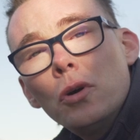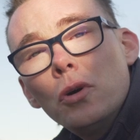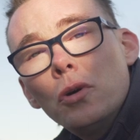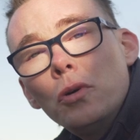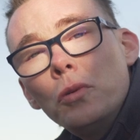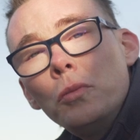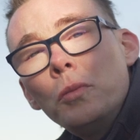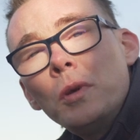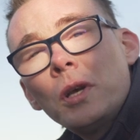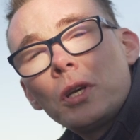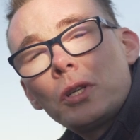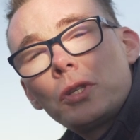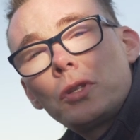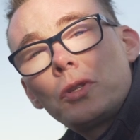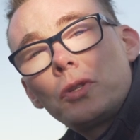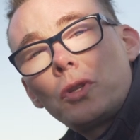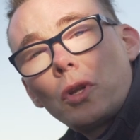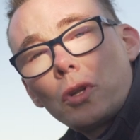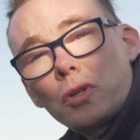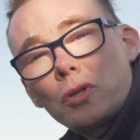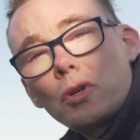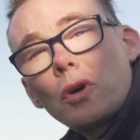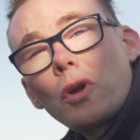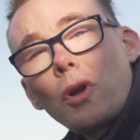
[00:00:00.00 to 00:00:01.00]
umiesz
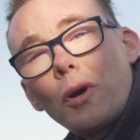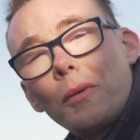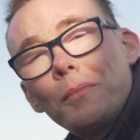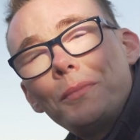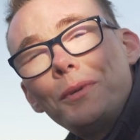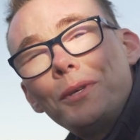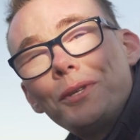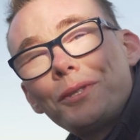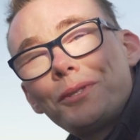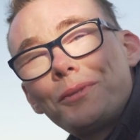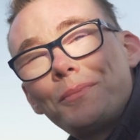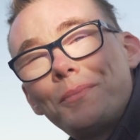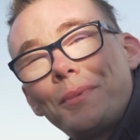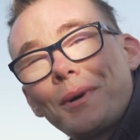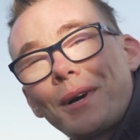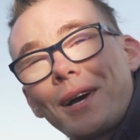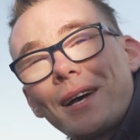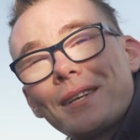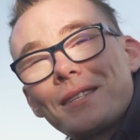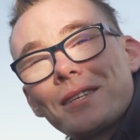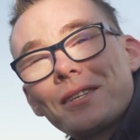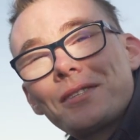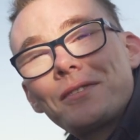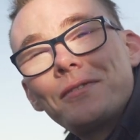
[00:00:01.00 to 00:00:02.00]
to, co robisz,
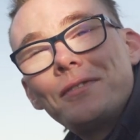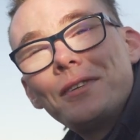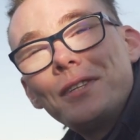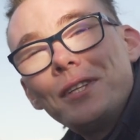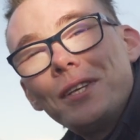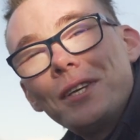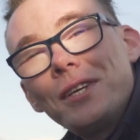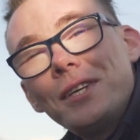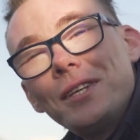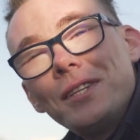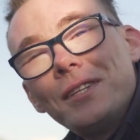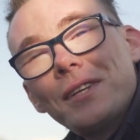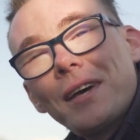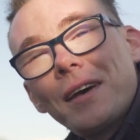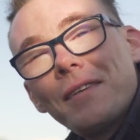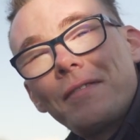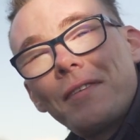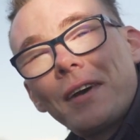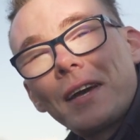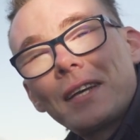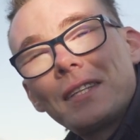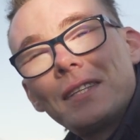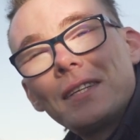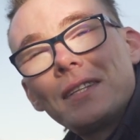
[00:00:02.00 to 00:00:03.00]
pokazać wyniki,
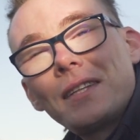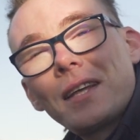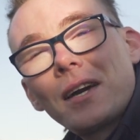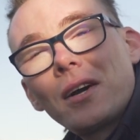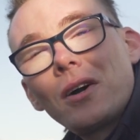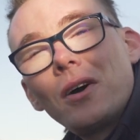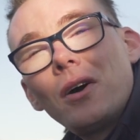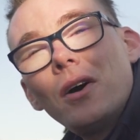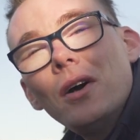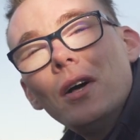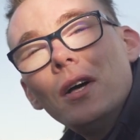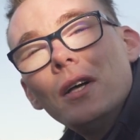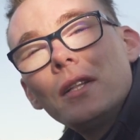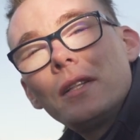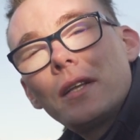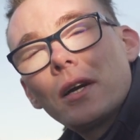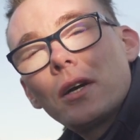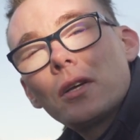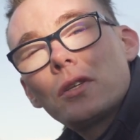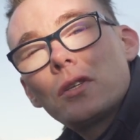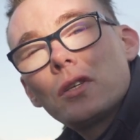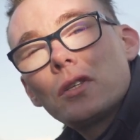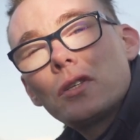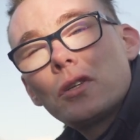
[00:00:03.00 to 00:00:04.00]
efekty tego,
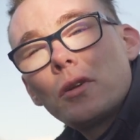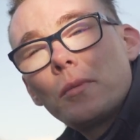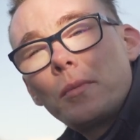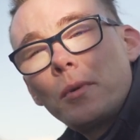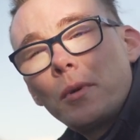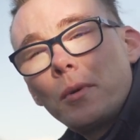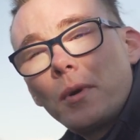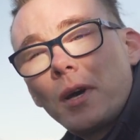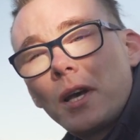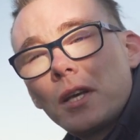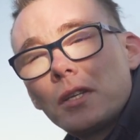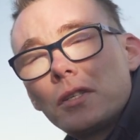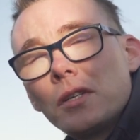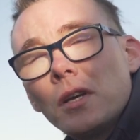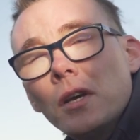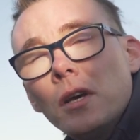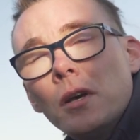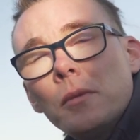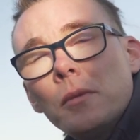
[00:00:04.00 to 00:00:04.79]
tego co zrobiłeś,